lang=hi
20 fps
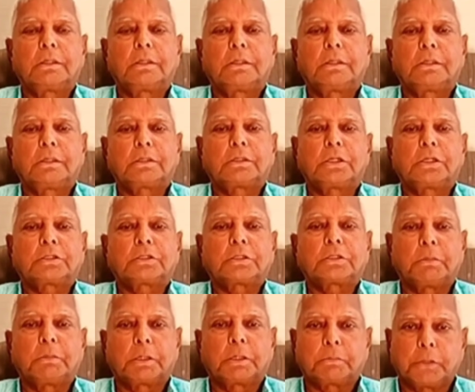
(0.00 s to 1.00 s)
इसे
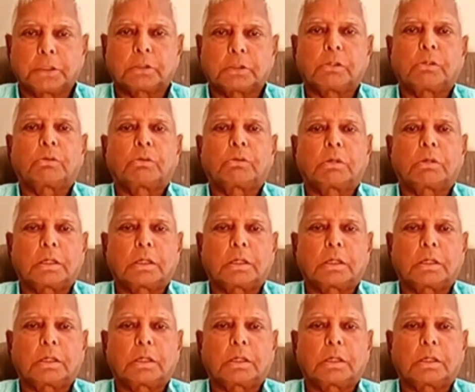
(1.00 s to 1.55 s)
समर्पित लोगों का